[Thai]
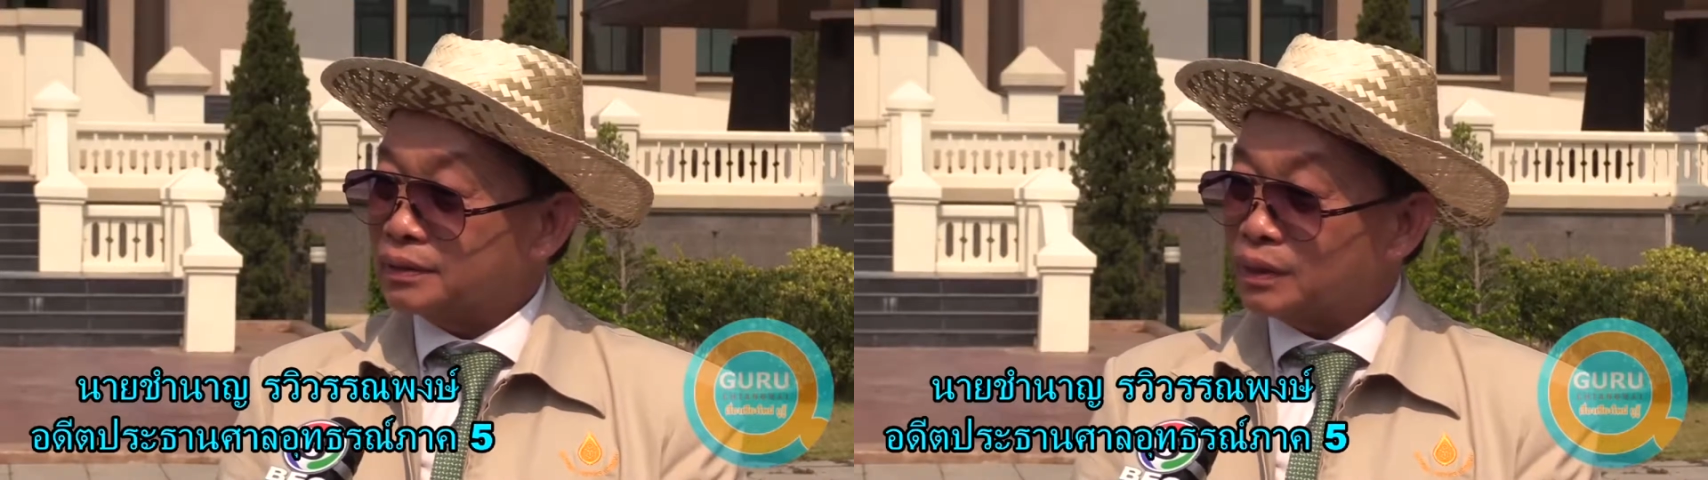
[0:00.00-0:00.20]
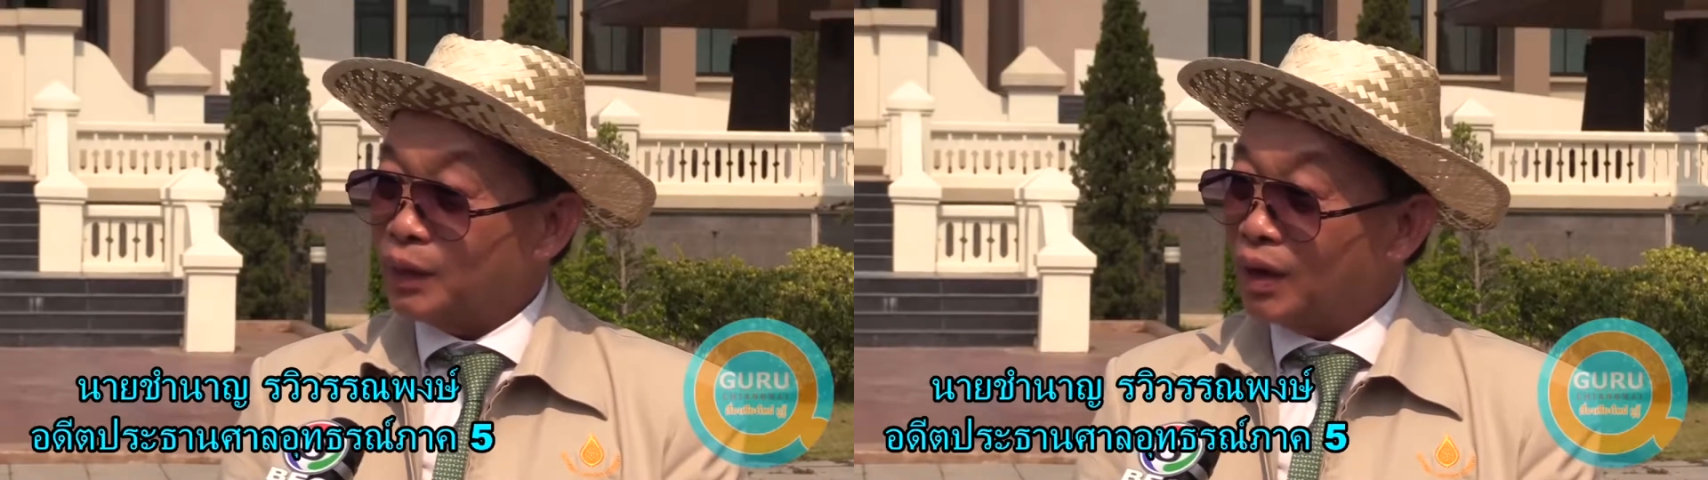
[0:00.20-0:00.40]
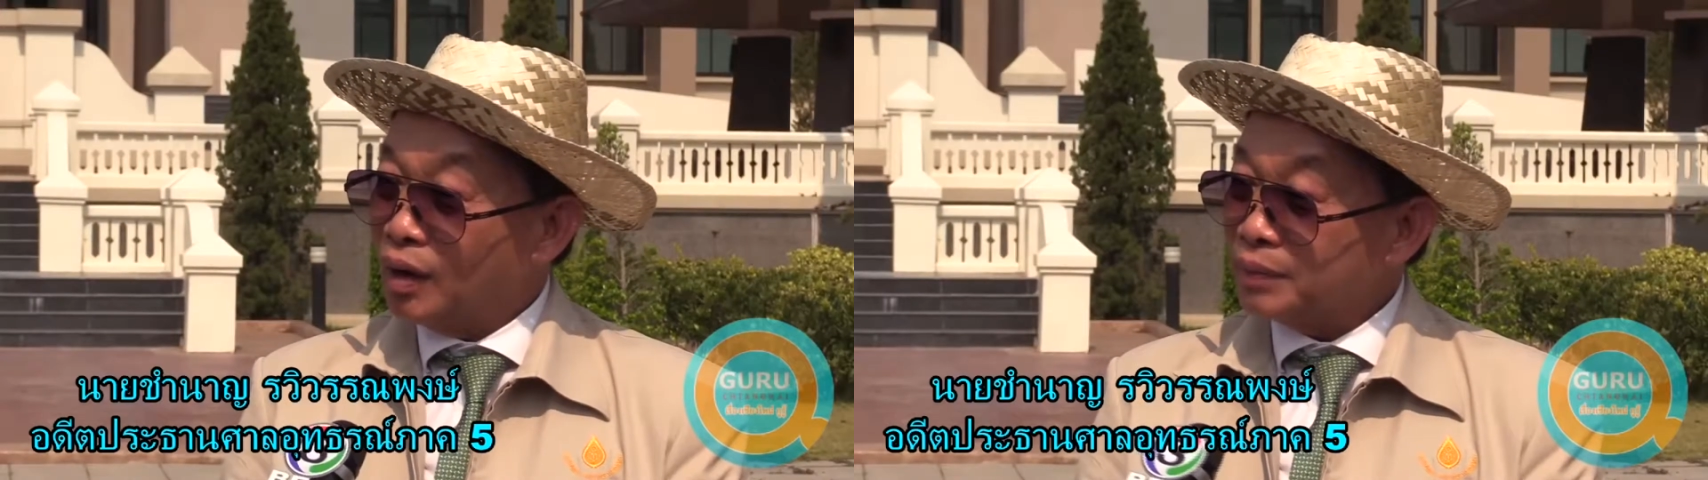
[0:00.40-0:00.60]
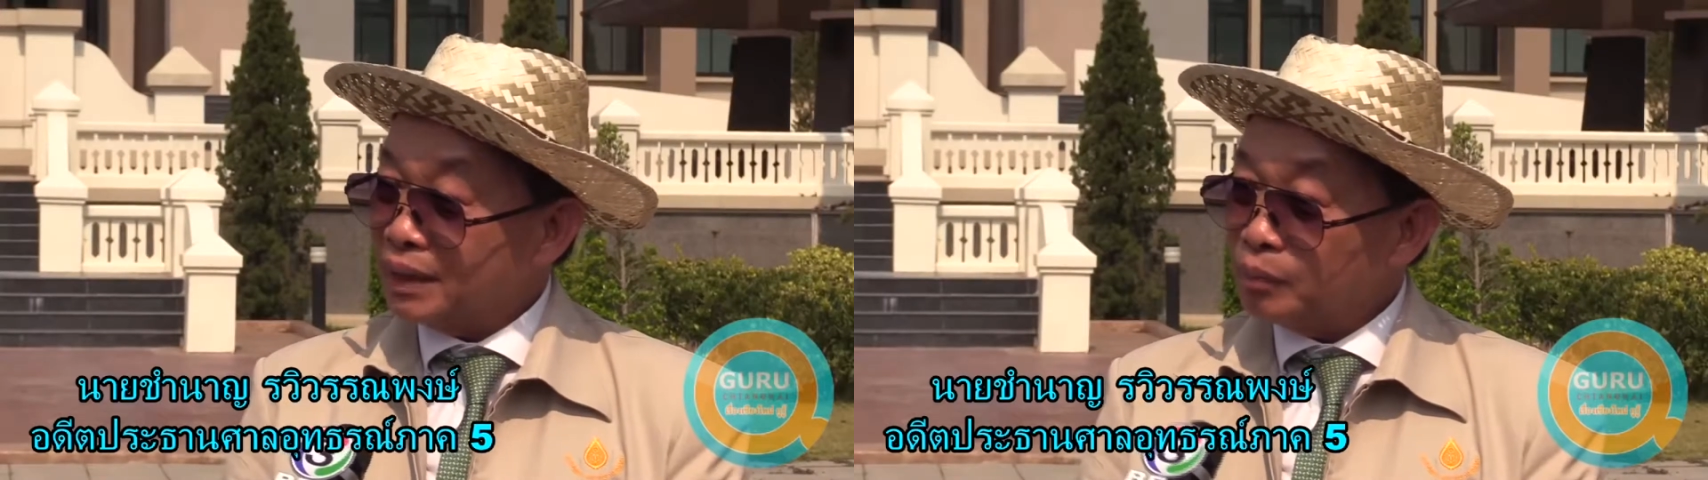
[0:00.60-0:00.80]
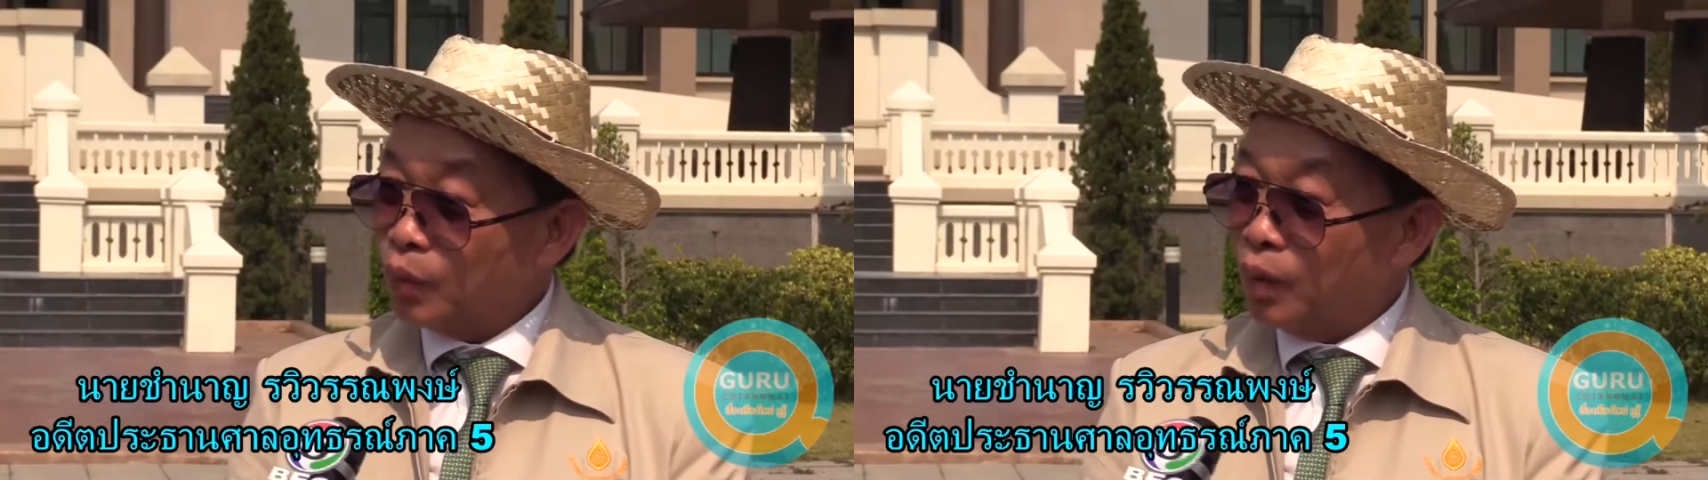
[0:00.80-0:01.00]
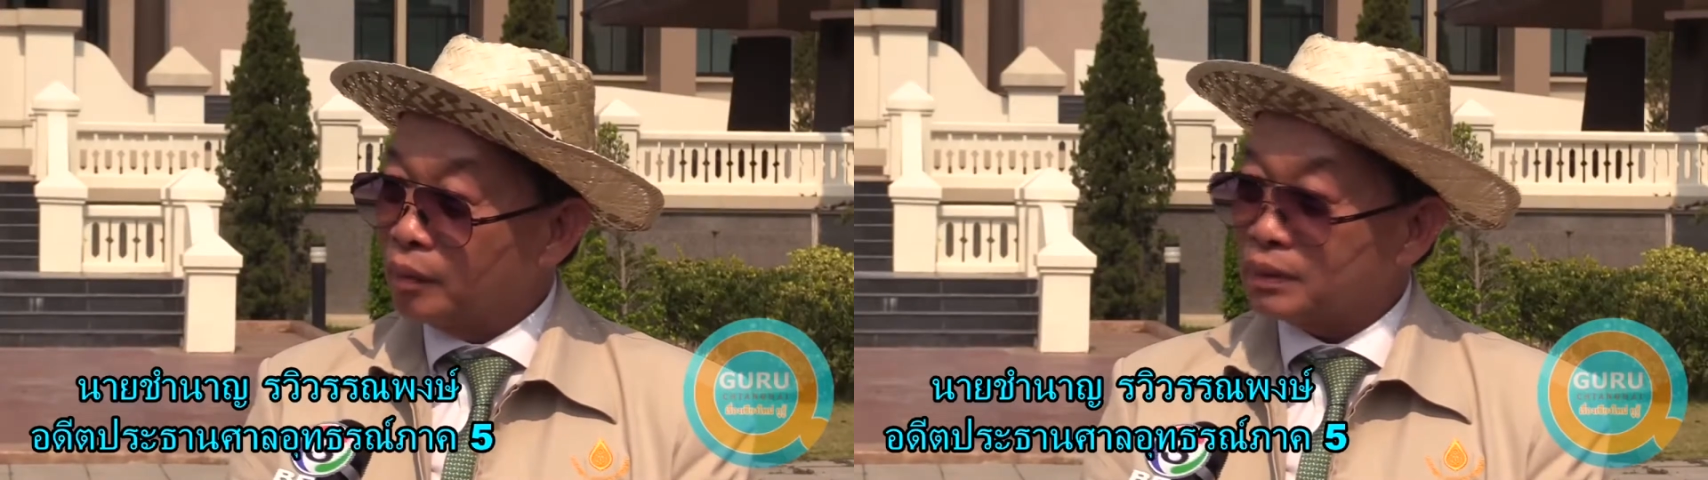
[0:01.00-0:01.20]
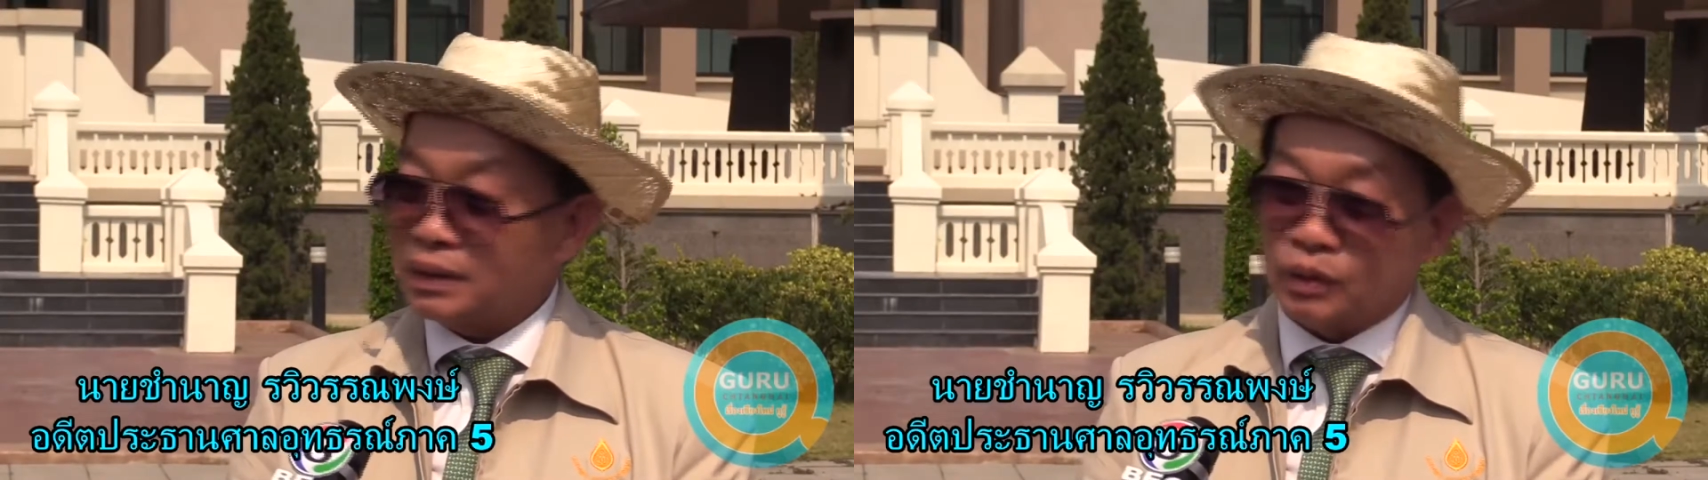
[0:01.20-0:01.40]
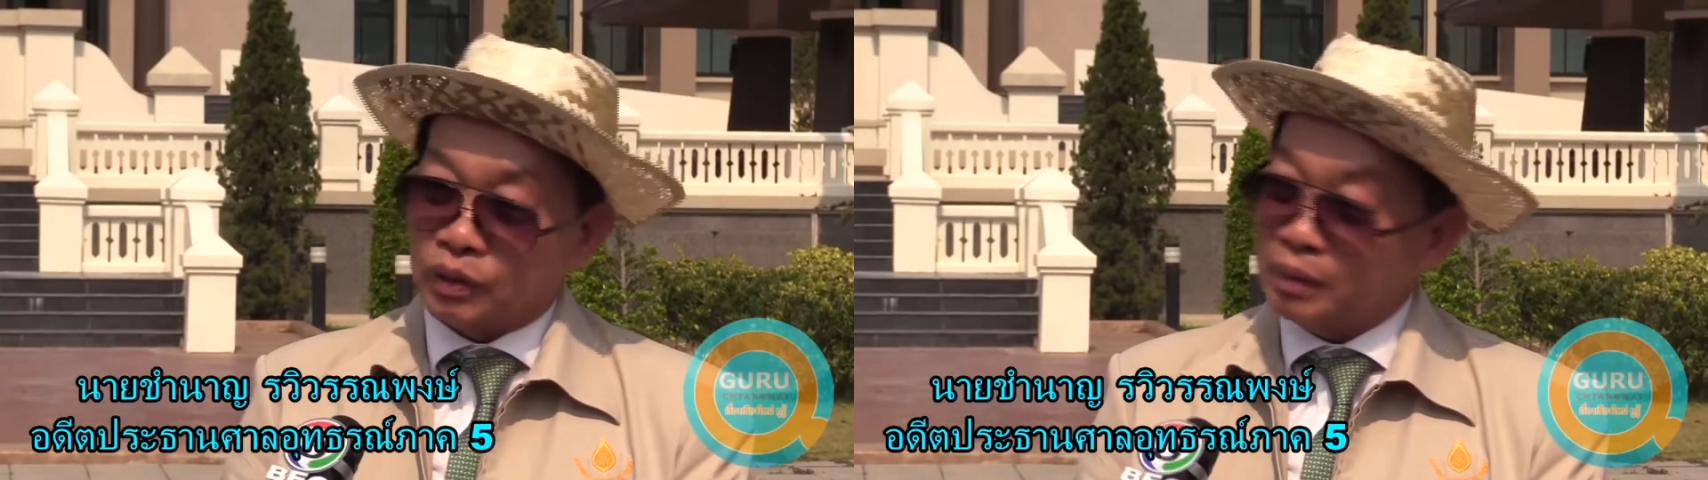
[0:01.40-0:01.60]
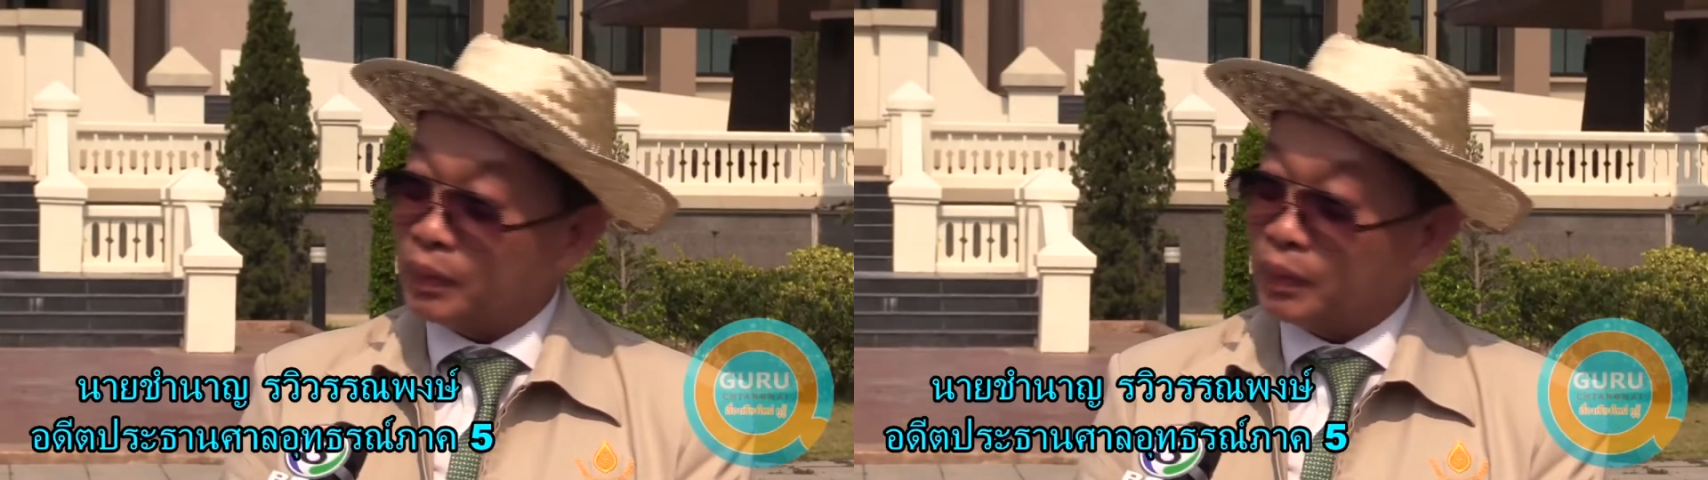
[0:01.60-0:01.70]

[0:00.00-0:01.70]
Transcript: สิ่งแวดล้อมทั้งปวงที่อยู่ใน